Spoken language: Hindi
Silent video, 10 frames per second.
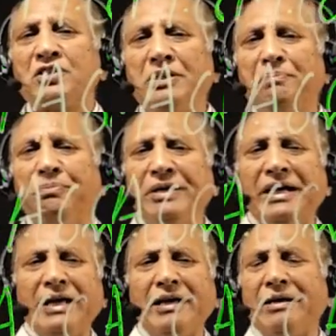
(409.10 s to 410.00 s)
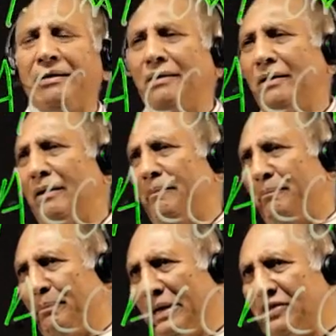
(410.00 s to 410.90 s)
सीपीए
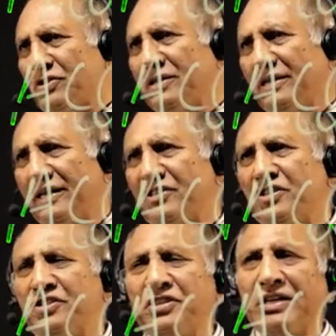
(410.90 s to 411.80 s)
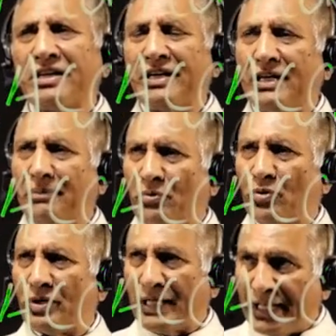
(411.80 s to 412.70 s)
प्लस एसीसीए के
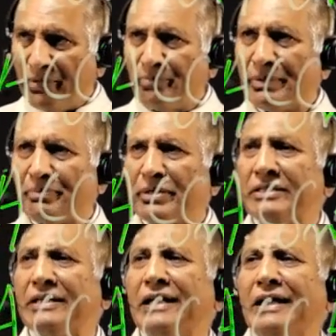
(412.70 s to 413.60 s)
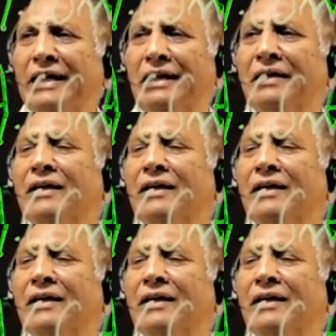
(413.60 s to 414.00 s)
आपको नाइन पेपर देने हैं